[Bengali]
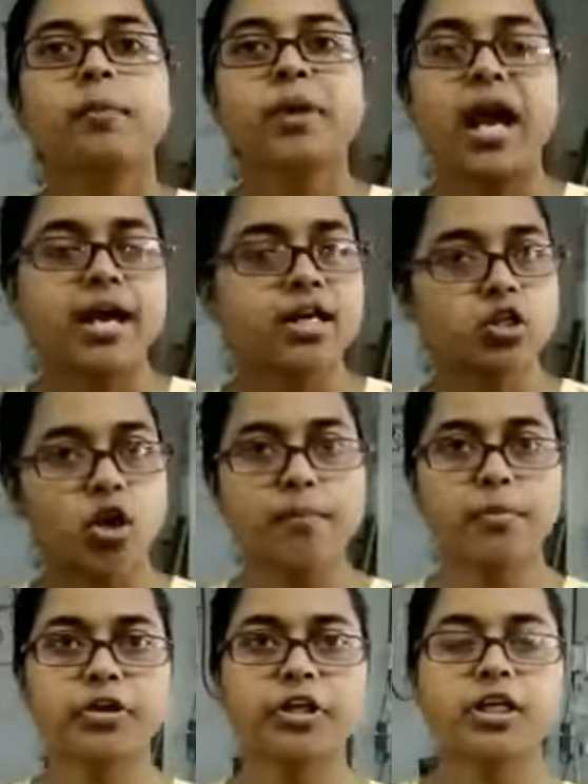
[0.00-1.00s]
প্লায়ার
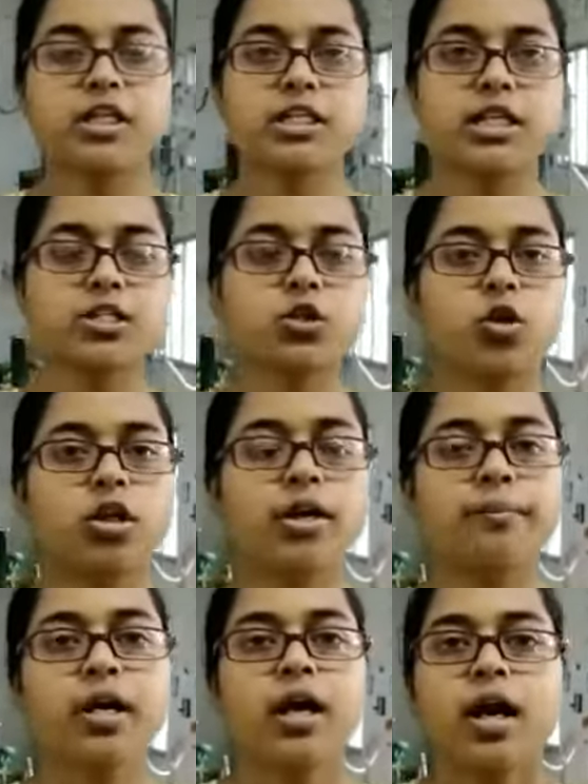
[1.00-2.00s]
সম্পর্কে ডিসকাস
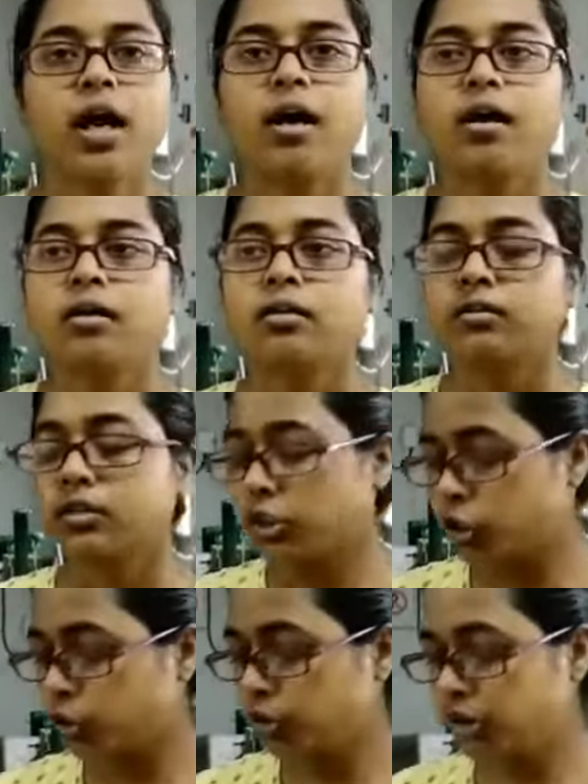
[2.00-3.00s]
করলাম
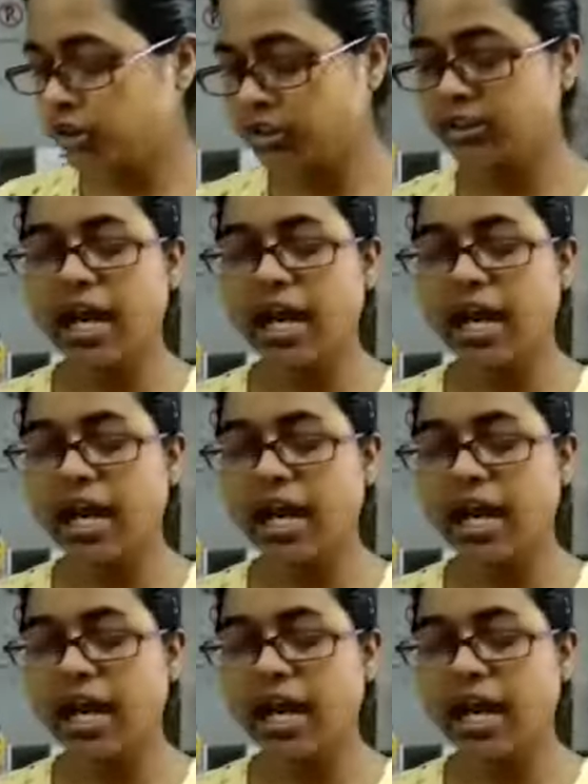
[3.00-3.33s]
কিছু জিনিস